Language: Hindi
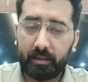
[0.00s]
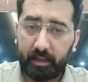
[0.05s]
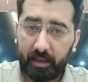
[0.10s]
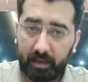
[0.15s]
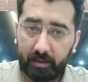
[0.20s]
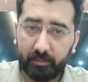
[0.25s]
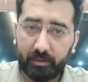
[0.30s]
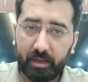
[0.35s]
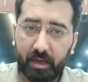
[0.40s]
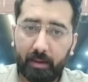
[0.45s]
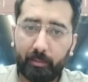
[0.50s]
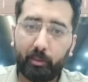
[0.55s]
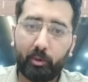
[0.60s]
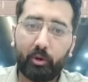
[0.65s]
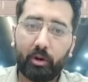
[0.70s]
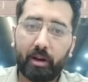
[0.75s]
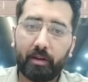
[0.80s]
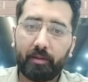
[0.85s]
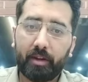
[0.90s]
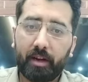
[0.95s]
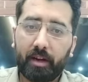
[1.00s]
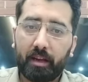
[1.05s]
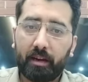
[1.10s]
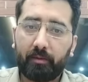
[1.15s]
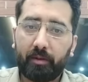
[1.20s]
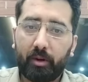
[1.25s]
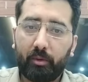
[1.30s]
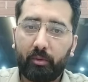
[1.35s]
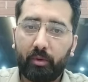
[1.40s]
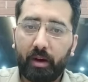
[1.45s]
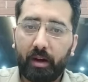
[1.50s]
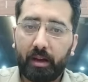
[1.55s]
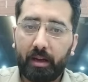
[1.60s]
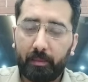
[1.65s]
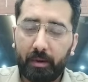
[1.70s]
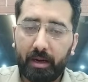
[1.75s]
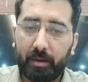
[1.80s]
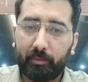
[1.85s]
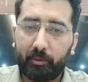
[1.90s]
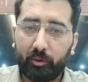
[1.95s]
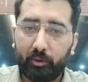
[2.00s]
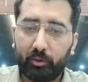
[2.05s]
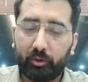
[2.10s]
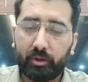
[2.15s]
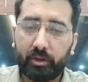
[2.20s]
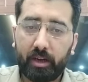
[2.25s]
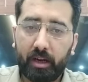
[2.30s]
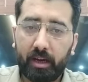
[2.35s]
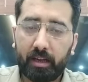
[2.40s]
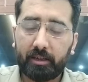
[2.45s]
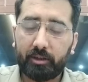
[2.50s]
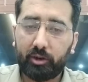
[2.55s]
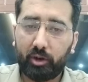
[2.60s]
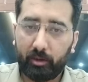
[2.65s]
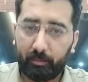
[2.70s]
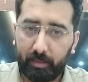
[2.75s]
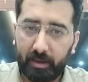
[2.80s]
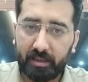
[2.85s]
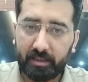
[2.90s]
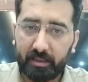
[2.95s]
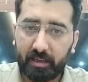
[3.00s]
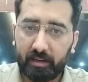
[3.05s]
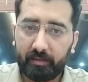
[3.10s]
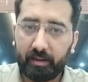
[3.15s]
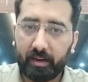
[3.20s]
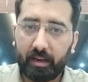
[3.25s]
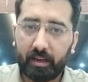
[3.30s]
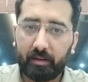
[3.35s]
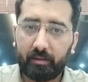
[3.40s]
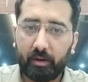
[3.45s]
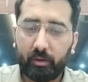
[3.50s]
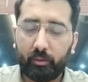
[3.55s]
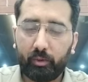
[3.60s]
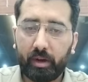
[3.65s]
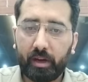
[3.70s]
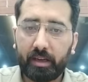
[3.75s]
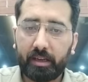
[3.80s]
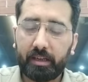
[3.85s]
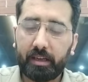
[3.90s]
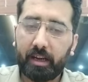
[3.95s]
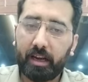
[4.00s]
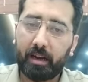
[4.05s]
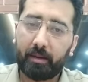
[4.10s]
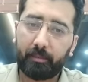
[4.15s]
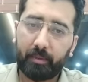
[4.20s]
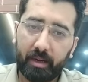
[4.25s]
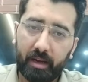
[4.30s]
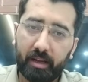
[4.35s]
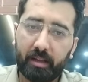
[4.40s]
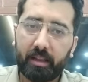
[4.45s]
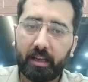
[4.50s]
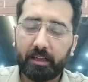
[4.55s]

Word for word: थीम्स आपको कवर करवाऊँगा या मैं आपको कुछ ख़ास टॉपिक्स कवर करवाऊँगा कि जी आप ये